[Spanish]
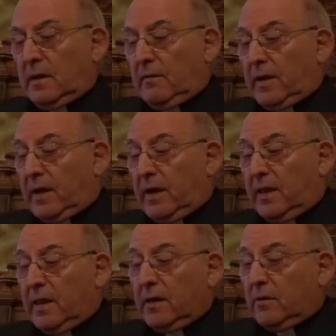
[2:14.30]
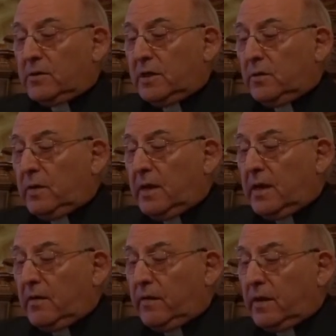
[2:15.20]
evangelizar
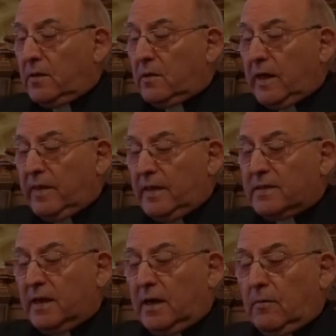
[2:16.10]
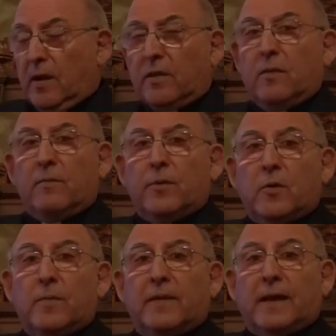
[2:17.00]
constituye en efecto la dicha y la vocación
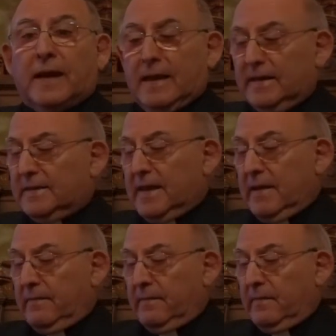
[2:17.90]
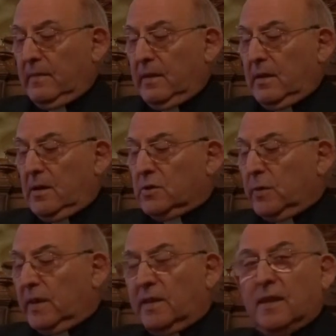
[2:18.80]
propia de la iglesia,
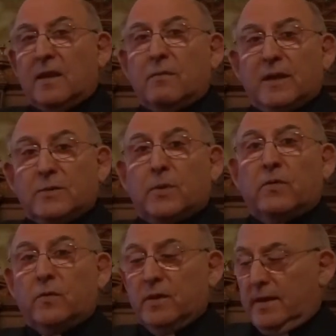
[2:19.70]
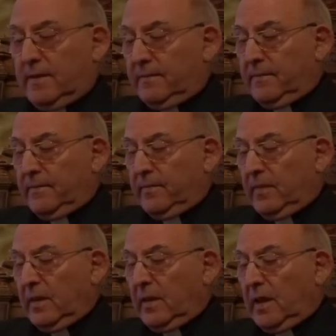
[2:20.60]
su identidad más profunda.
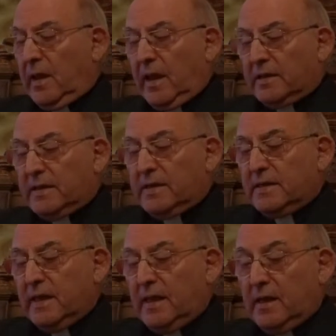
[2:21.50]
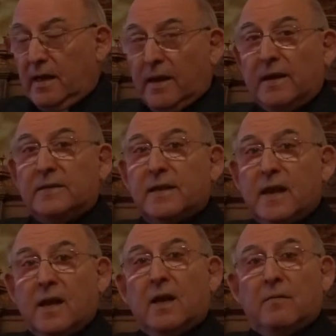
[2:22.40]
Ella existe, la
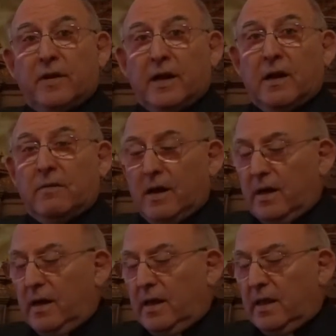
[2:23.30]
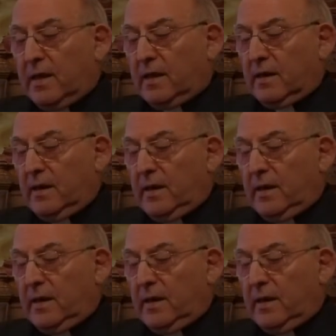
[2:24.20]
iglesia, para evangelizar,